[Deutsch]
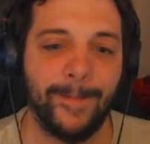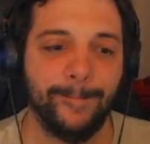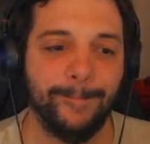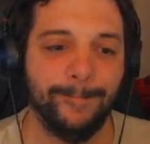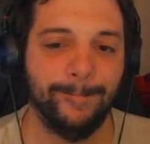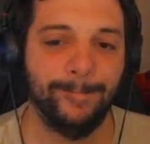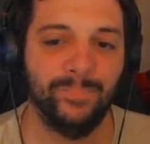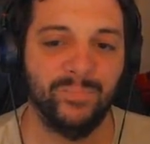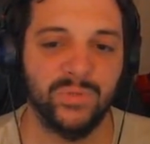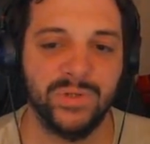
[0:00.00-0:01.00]

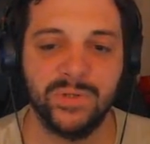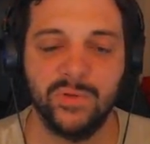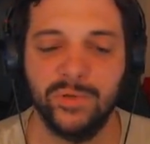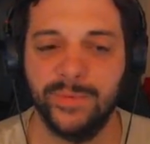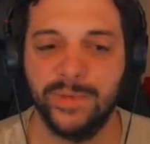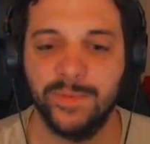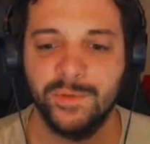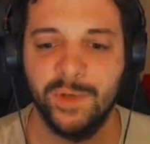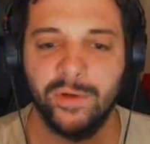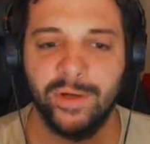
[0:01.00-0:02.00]
Mm, das gucke ich mir zum
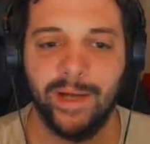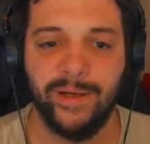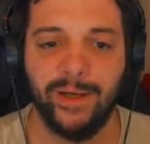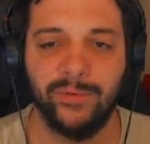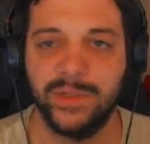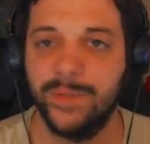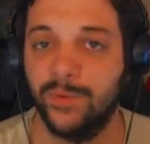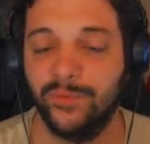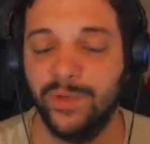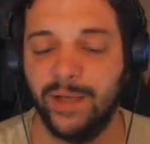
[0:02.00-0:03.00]
Beispiel auch gerne an. Es gibt
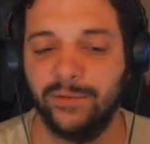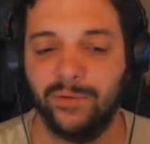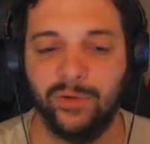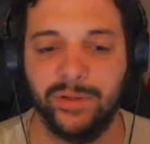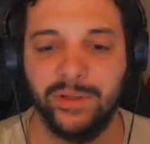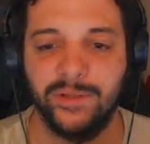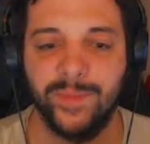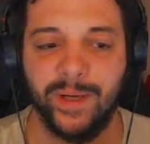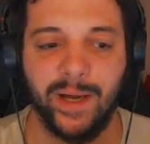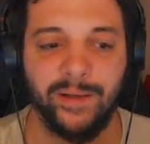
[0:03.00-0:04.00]
noch viele andere Leute, die ich
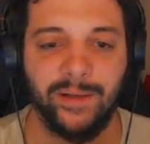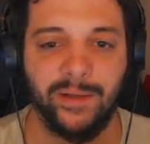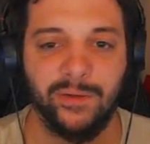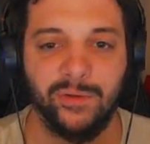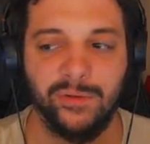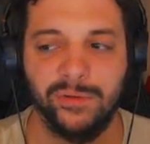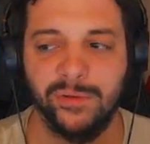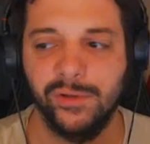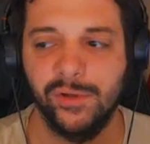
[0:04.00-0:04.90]
mir gerne angucke.